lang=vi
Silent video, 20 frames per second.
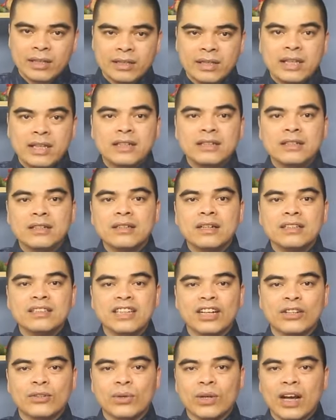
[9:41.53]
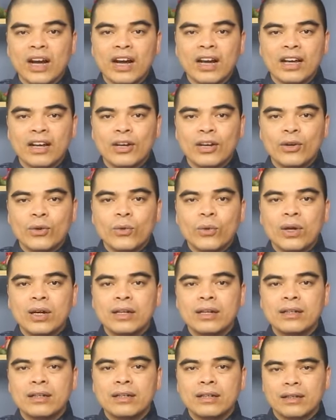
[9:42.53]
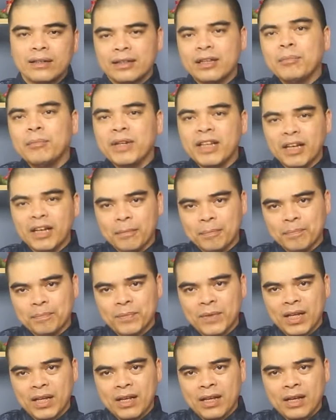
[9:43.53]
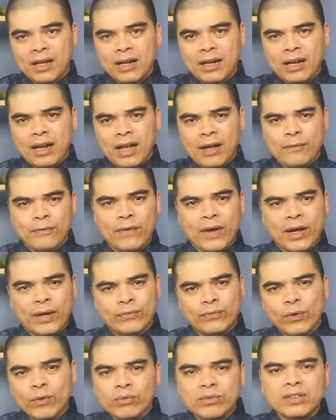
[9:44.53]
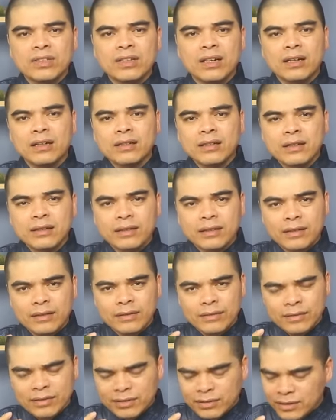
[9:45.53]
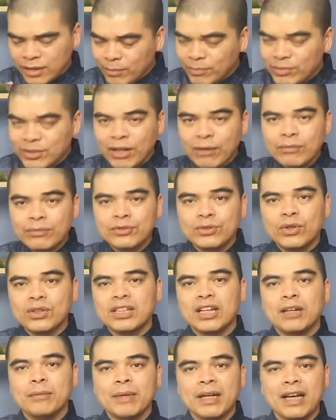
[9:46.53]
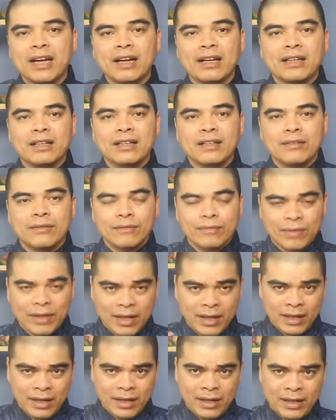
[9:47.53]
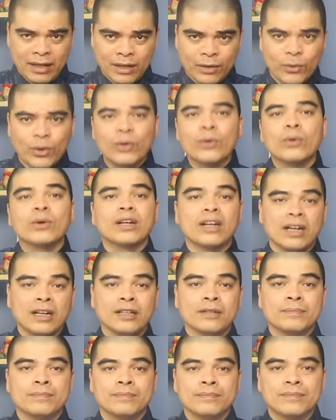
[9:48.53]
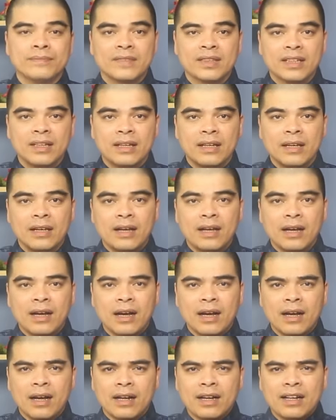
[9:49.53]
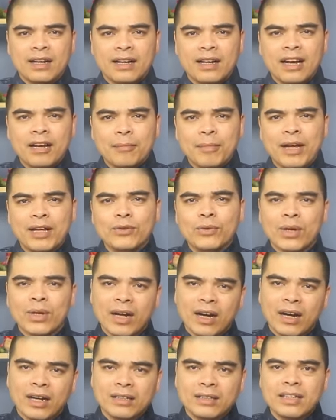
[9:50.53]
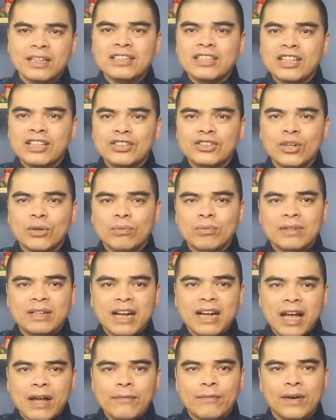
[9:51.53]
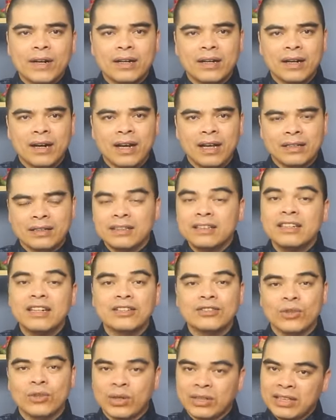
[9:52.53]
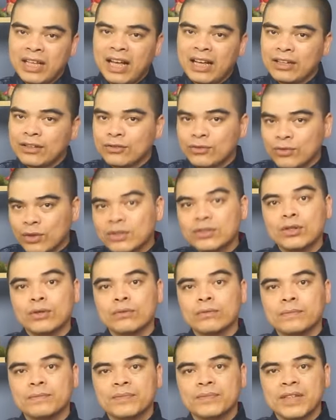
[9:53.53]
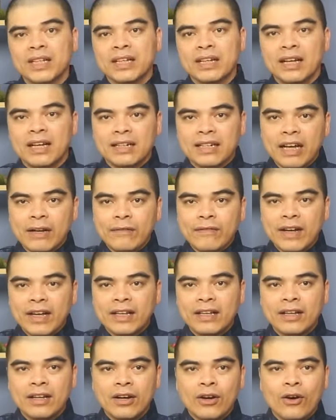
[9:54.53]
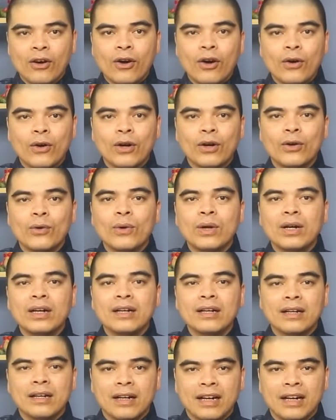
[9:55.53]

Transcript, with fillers: thì những đứa trẻ tuổi hợi luôn tâm niệm là phải phụng dưỡng chăm sóc cho cha mẹ về cuối cuộc đời à, các bé tuổi hợi thì nhìn chung đa phần là những người giỏi giang xuất chúng đã vậy họ còn luôn